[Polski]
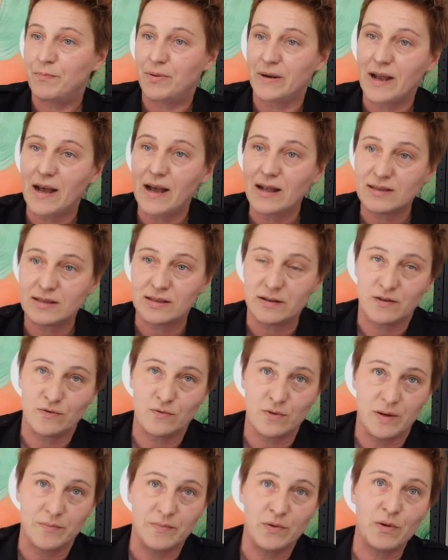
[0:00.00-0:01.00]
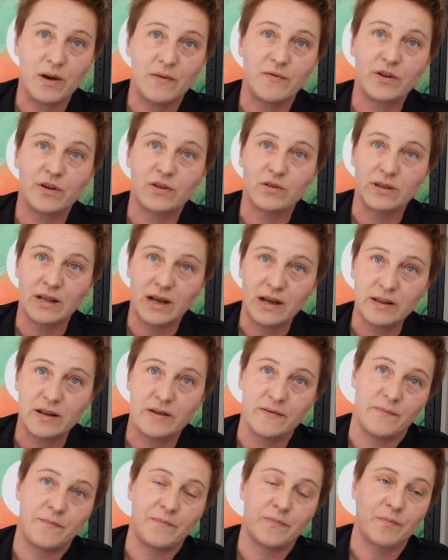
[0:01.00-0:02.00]
praca, która była
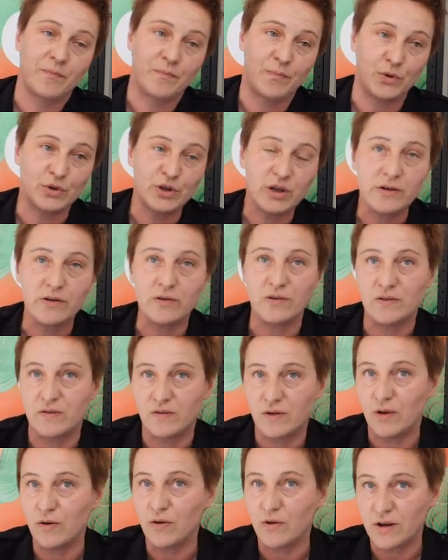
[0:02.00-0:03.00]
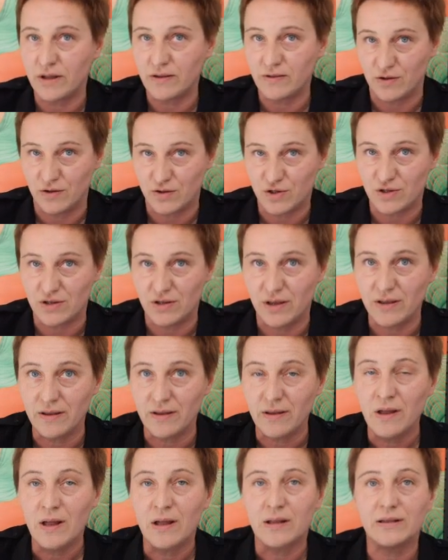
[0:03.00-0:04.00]
wykonana poniekąd
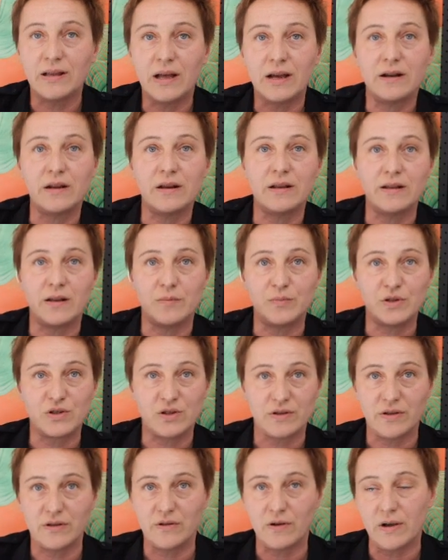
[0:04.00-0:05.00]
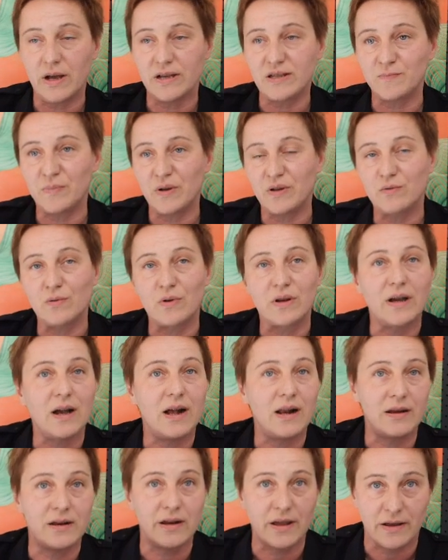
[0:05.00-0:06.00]
teoretycznie, nagle nabierze tego aspektu
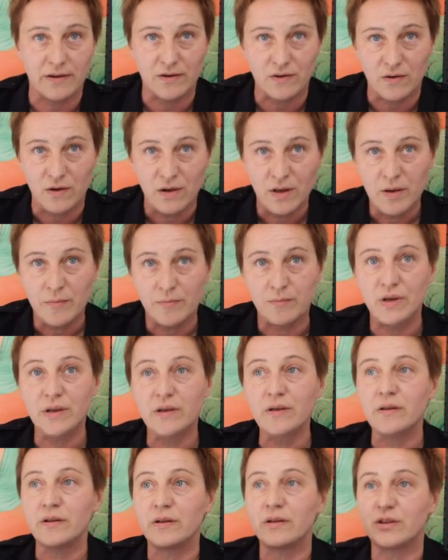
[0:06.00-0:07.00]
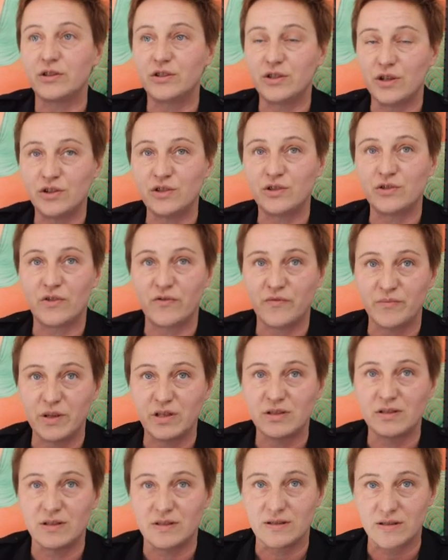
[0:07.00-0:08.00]
realnego. My gdzieś to w
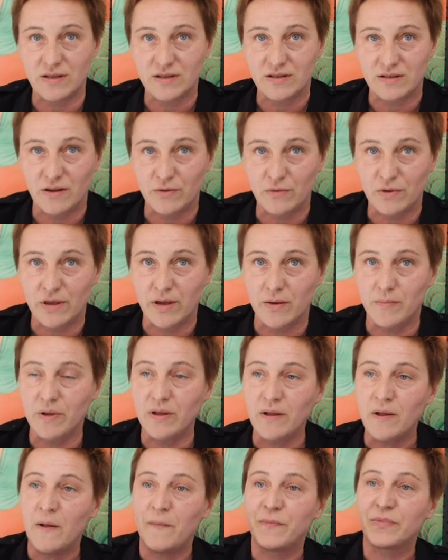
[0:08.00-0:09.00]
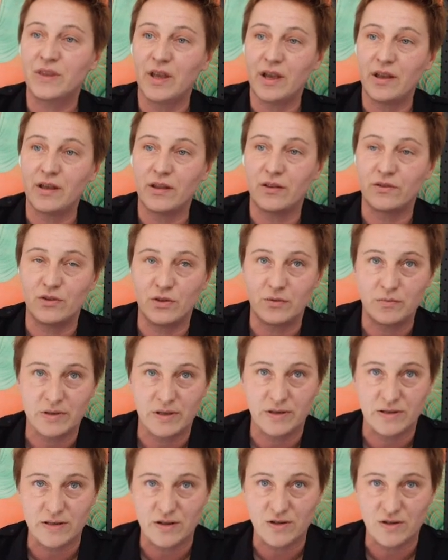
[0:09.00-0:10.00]
mieście zainstalujemy, te
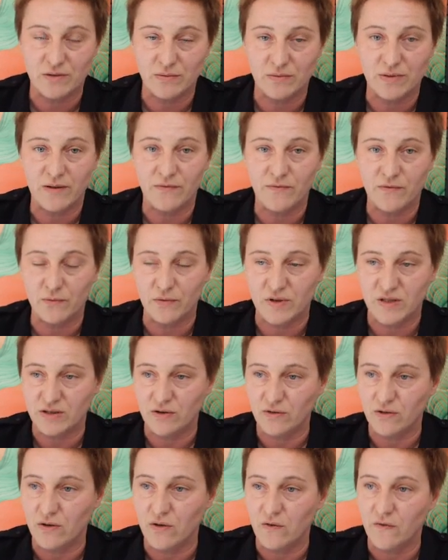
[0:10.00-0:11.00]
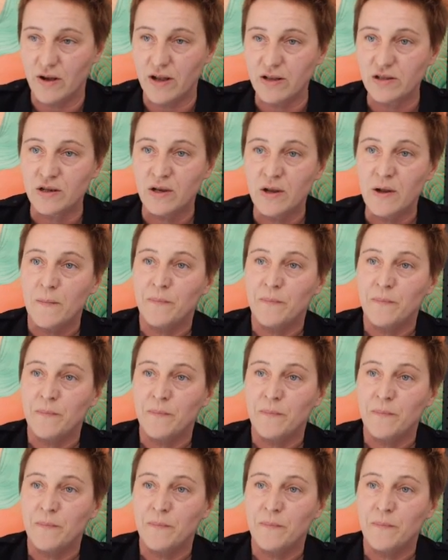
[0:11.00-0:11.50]
domki zaczną tam funkcjonować.